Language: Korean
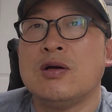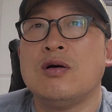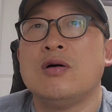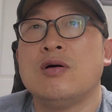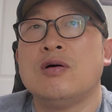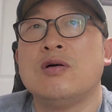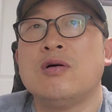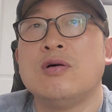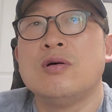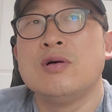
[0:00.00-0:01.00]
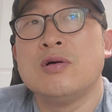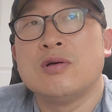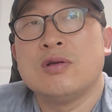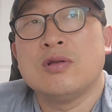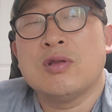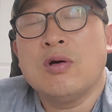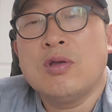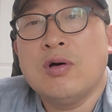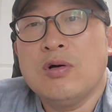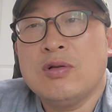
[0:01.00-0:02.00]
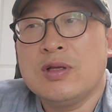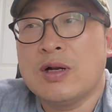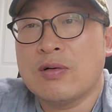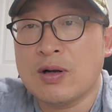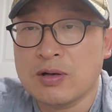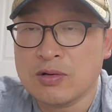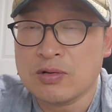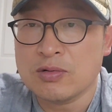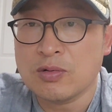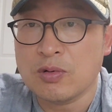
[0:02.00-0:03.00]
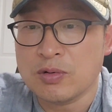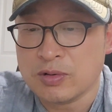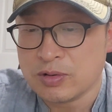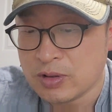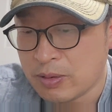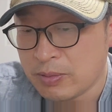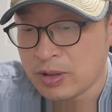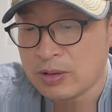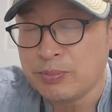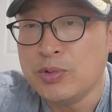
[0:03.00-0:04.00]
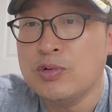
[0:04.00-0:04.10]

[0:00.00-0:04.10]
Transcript: 어, 성현이라고 하는 것은 또 제가 볼 때는